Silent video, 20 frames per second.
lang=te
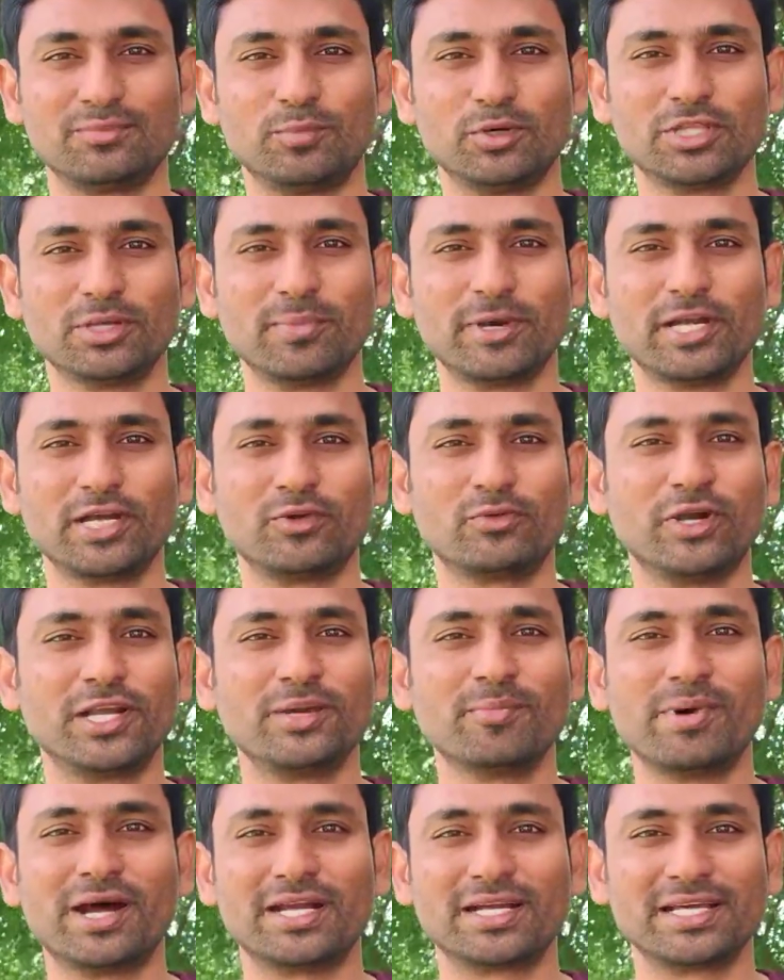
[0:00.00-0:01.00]

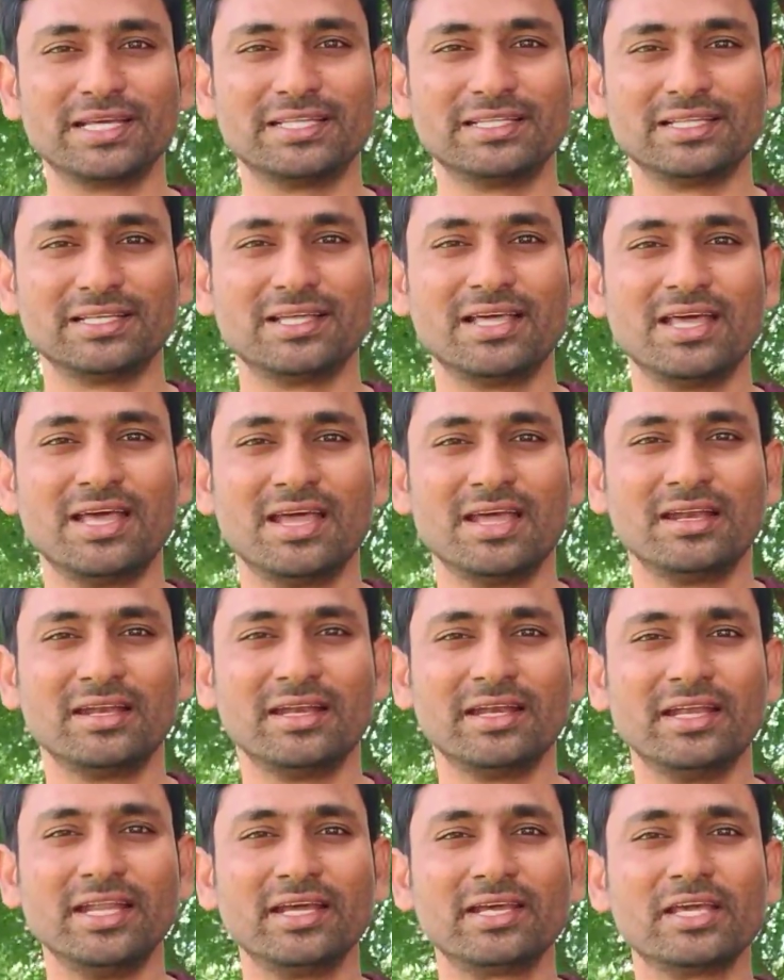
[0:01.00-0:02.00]
అద్భుతమైనటువంటి మాట ఇది
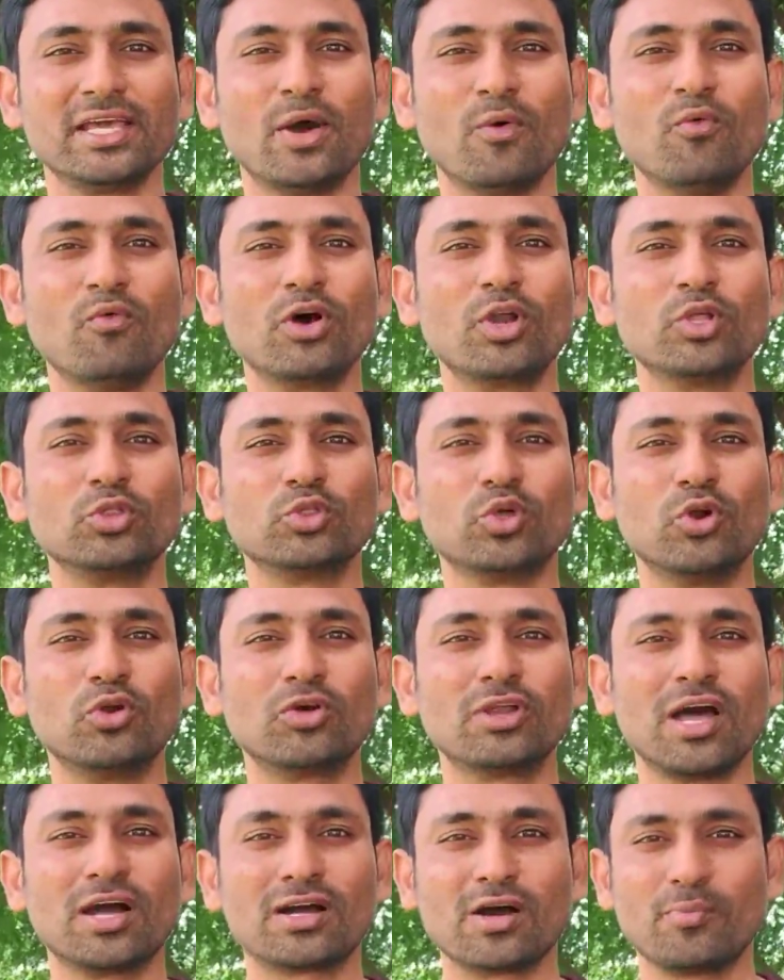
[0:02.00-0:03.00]
నీకు ఎవ్వరు తోడు
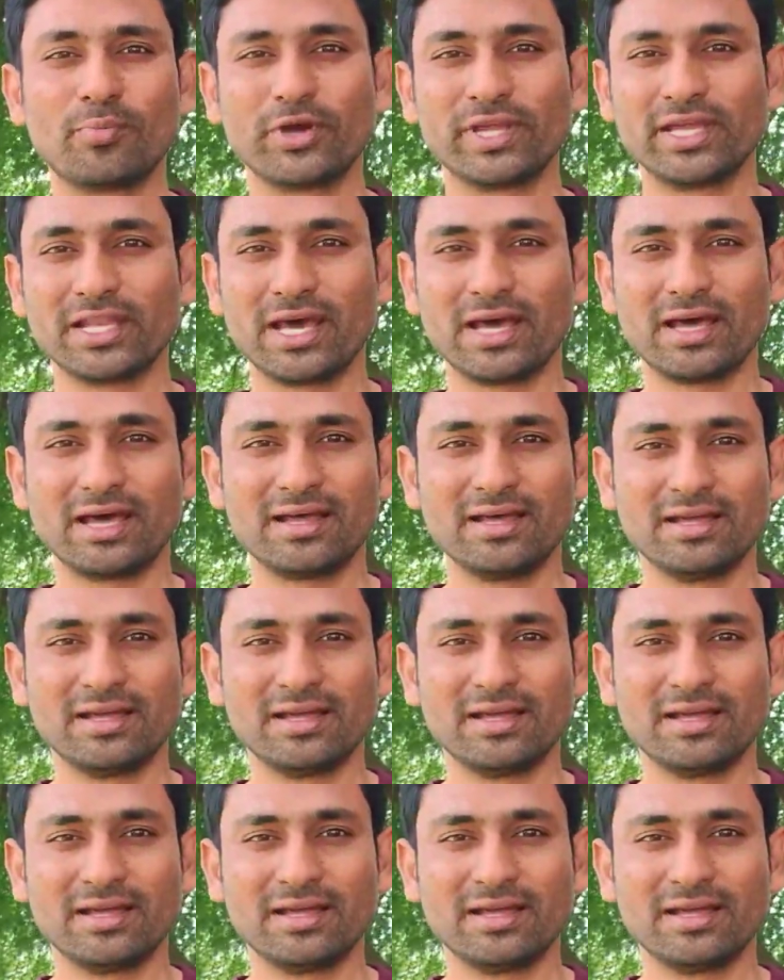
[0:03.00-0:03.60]
రాకపోయినా